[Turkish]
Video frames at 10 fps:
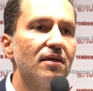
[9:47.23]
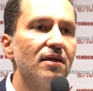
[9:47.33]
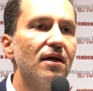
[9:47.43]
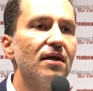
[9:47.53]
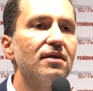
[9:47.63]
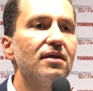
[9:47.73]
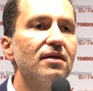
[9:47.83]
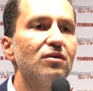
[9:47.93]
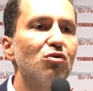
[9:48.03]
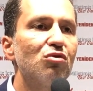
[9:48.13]

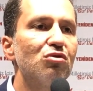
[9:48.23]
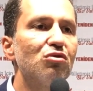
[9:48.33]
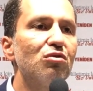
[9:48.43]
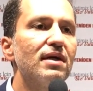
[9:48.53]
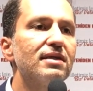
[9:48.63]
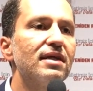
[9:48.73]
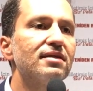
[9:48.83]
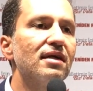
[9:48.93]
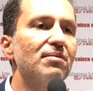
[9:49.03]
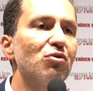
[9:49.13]
Yani dokunulmaz
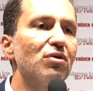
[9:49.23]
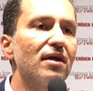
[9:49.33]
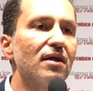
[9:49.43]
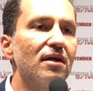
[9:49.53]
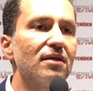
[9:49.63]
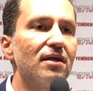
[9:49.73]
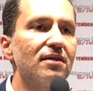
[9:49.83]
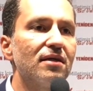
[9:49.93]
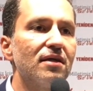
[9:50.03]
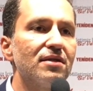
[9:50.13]
hesabı olarak
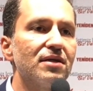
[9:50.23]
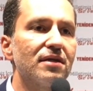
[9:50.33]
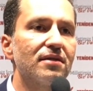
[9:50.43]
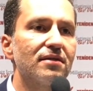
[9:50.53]
adlandırılacak